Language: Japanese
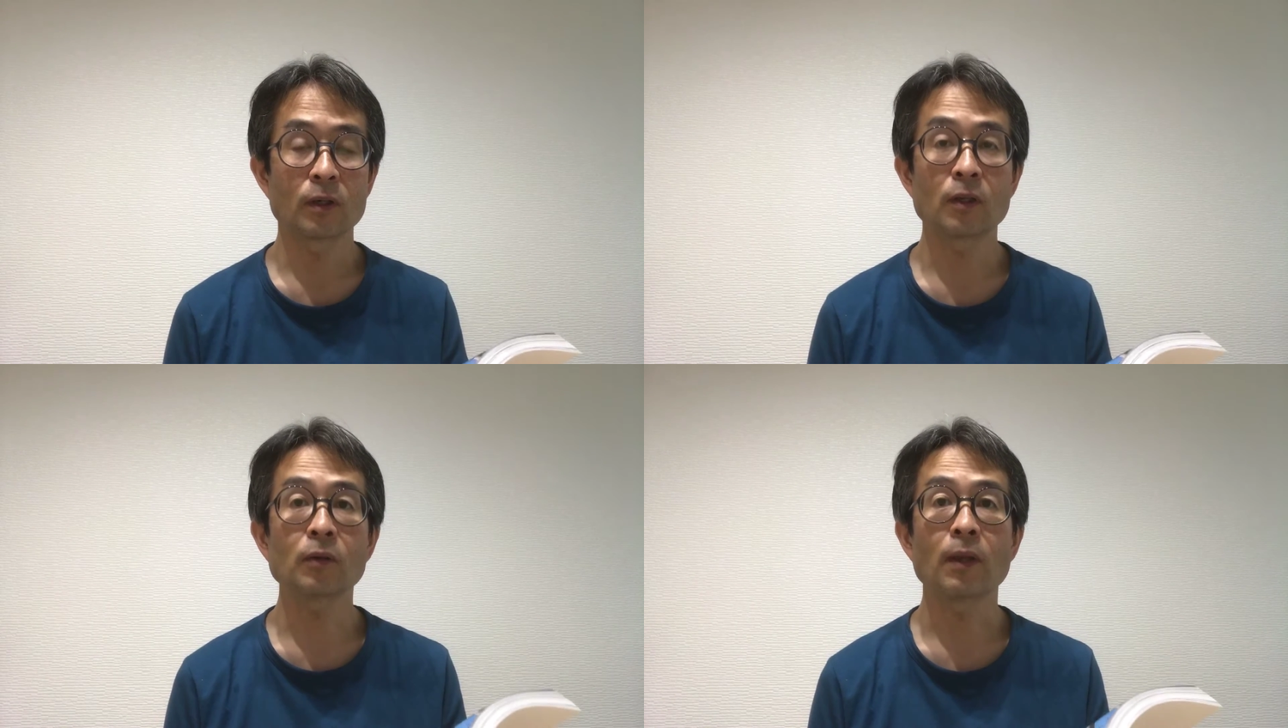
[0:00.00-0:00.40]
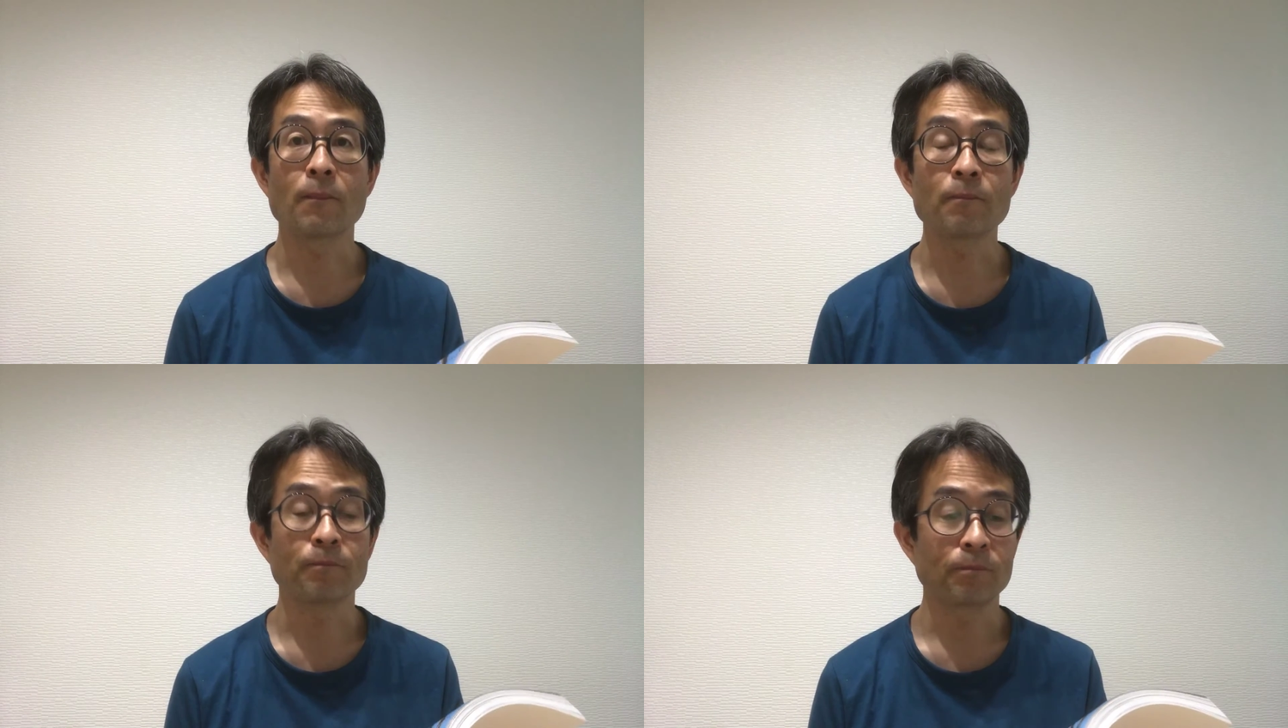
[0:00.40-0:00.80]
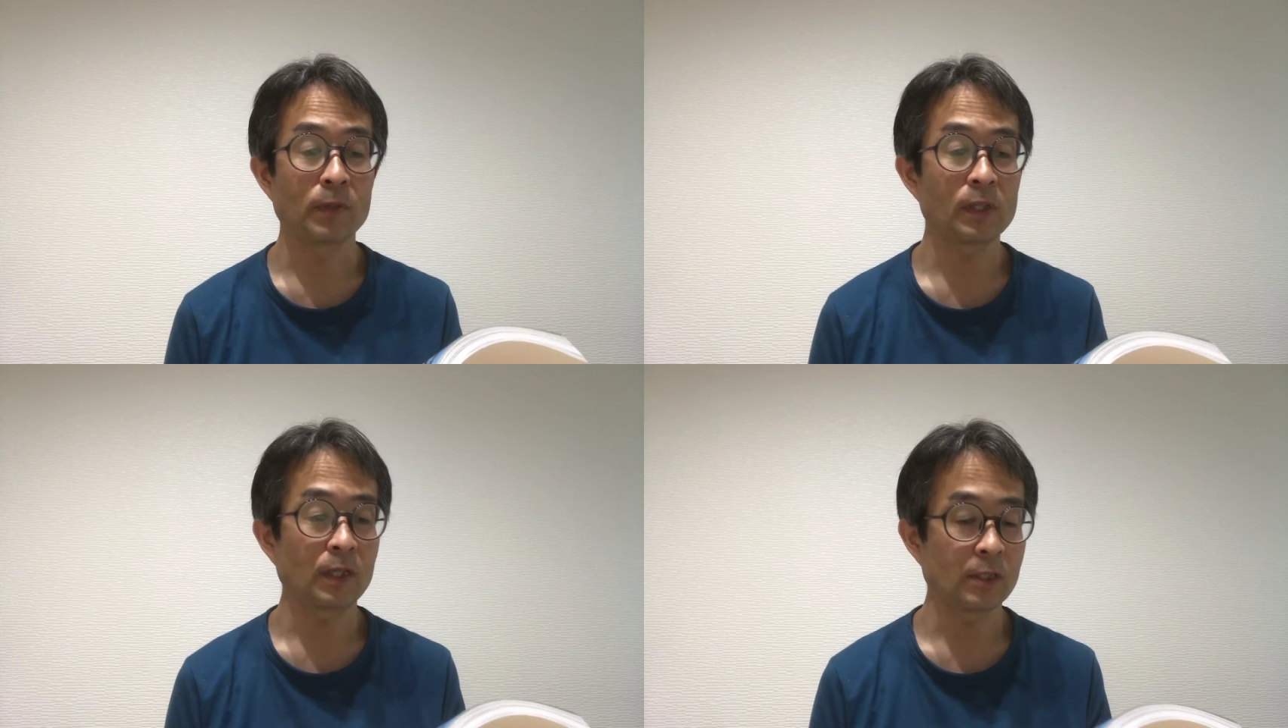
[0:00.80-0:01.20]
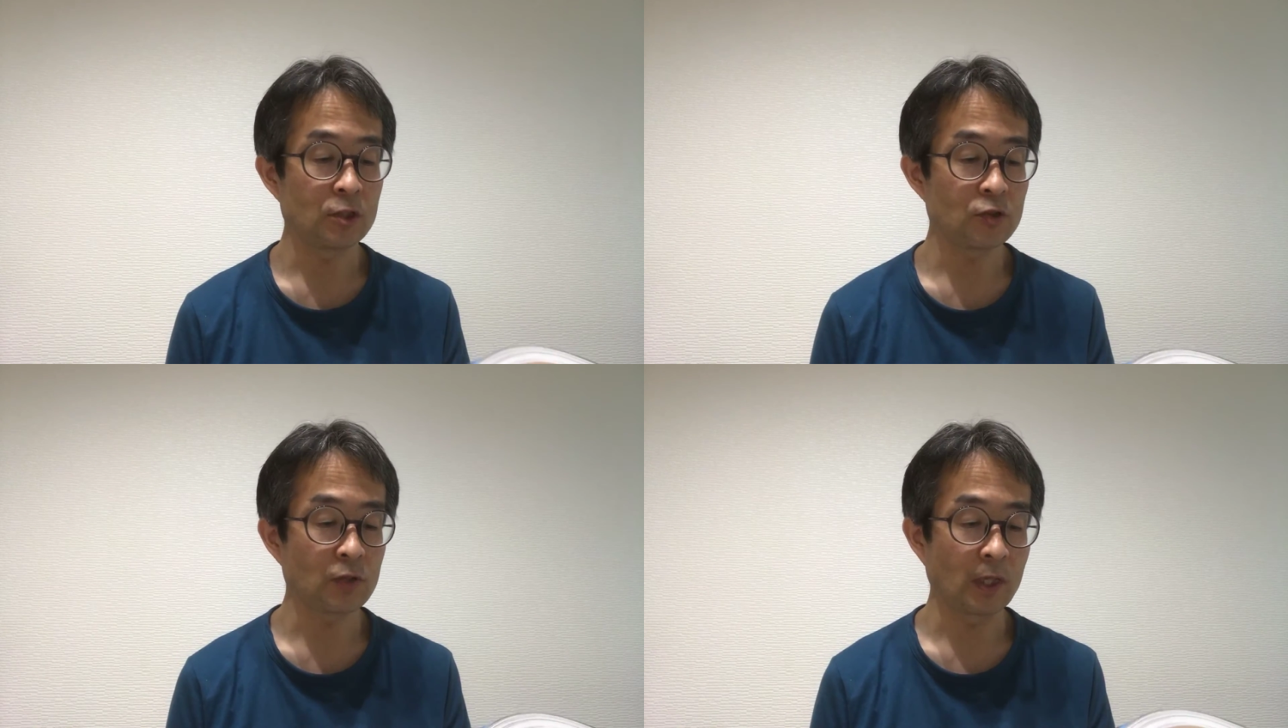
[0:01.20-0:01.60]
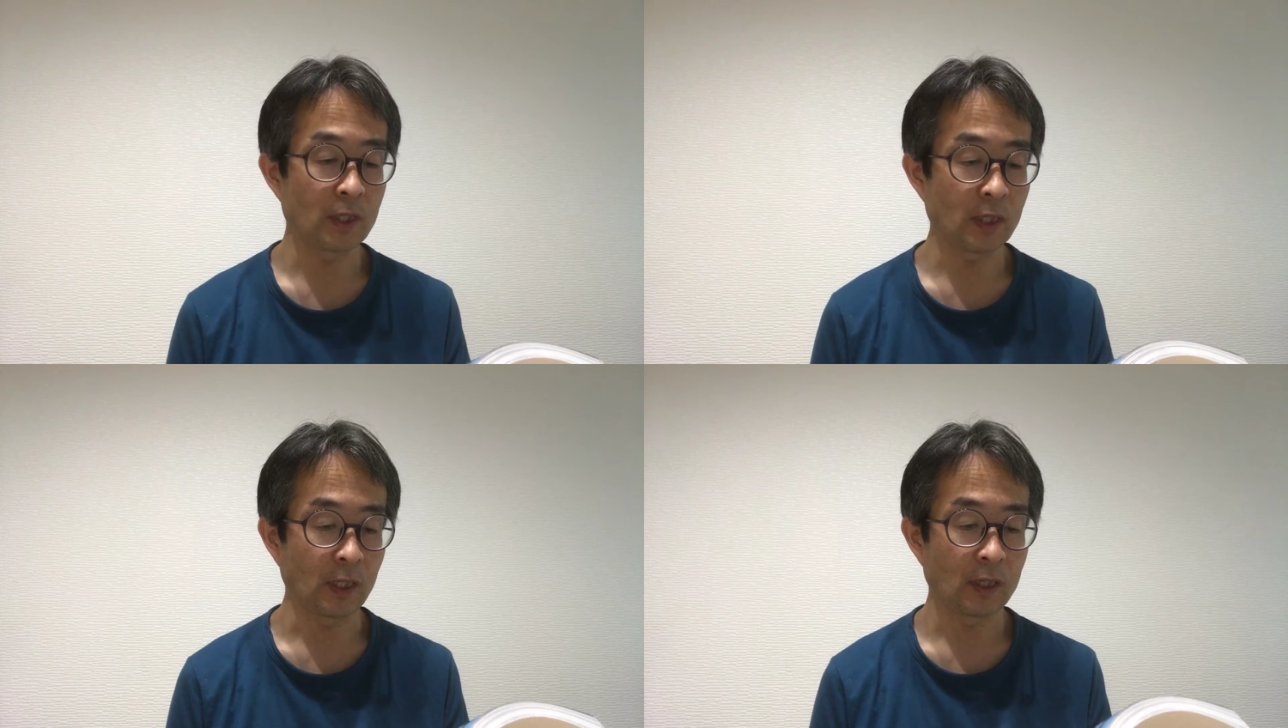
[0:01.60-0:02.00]
去年2020年
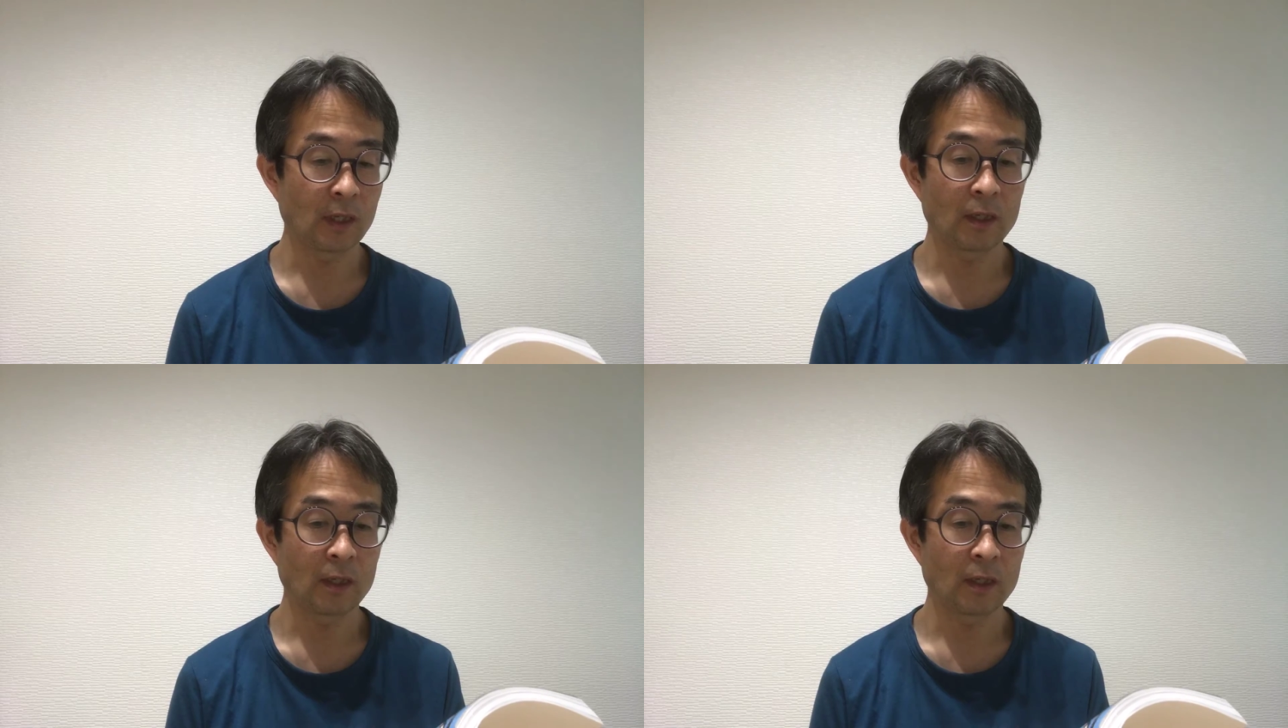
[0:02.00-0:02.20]
に